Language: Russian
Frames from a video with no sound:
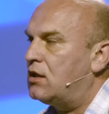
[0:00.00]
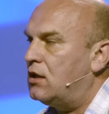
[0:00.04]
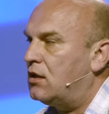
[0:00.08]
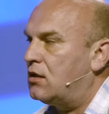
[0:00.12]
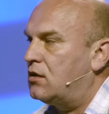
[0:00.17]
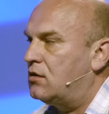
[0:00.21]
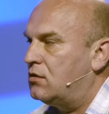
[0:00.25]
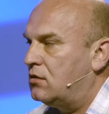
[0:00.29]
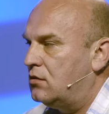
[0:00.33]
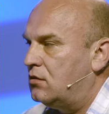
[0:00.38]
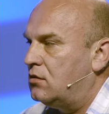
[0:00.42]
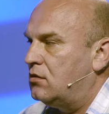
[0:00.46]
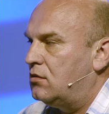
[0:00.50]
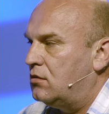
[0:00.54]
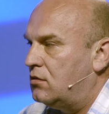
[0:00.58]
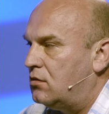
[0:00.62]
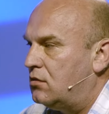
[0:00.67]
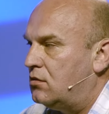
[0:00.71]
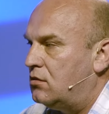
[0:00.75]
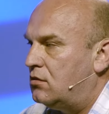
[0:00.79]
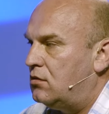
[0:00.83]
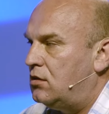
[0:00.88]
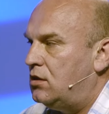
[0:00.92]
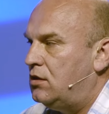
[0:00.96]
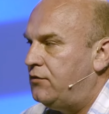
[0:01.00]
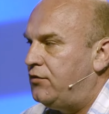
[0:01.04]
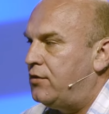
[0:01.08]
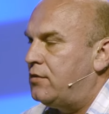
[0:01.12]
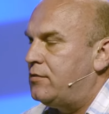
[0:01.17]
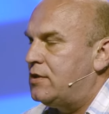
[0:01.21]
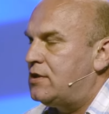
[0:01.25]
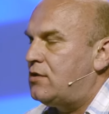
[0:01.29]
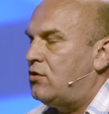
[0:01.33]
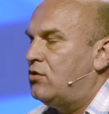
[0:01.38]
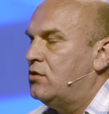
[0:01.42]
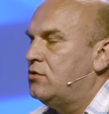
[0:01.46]
как э,
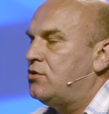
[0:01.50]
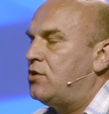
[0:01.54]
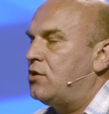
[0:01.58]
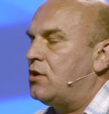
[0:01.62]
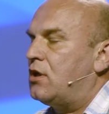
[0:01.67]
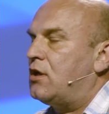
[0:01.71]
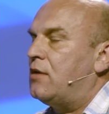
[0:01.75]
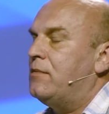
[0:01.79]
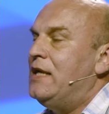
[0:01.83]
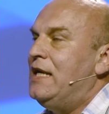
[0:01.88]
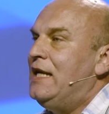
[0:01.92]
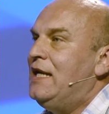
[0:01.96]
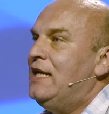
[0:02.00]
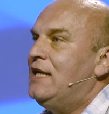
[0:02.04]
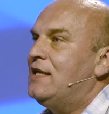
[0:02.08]
информационщикам,